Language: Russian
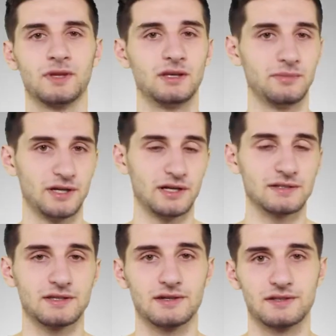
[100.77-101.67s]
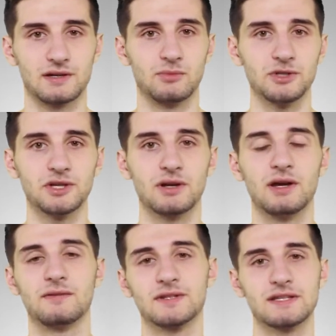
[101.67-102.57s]
Американский разработчик
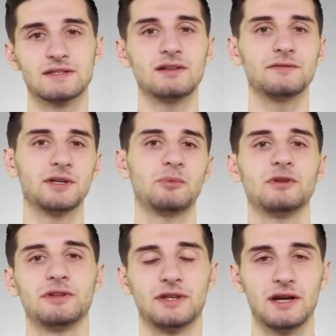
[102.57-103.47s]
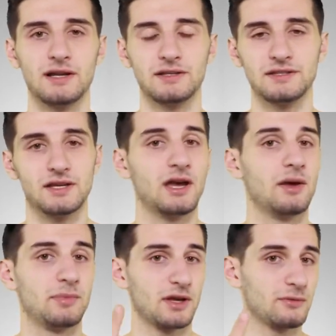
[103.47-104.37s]
воссоздал в дополненной реальности
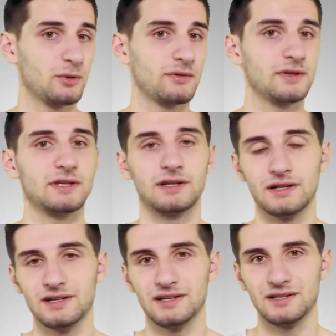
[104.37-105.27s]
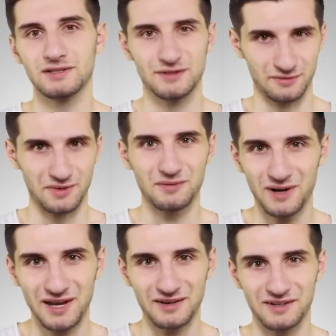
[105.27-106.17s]
первый уровень игры Super
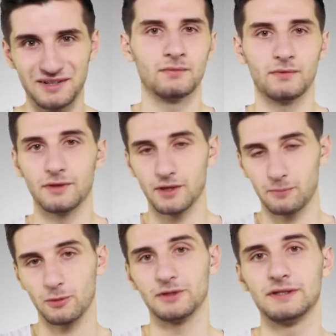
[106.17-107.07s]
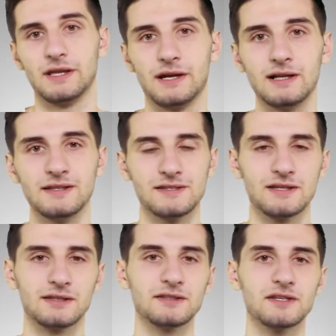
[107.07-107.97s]
Mario. Дополненная реальность –
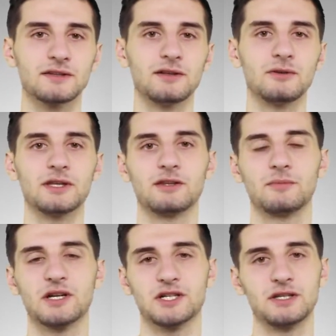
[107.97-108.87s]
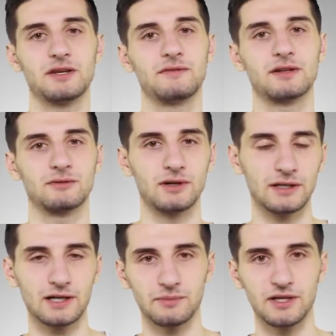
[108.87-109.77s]
это технология отображения
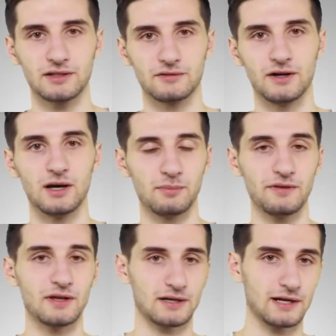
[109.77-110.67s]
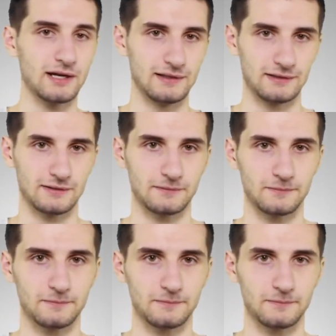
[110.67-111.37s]
виртуальных объектов поверх реальных.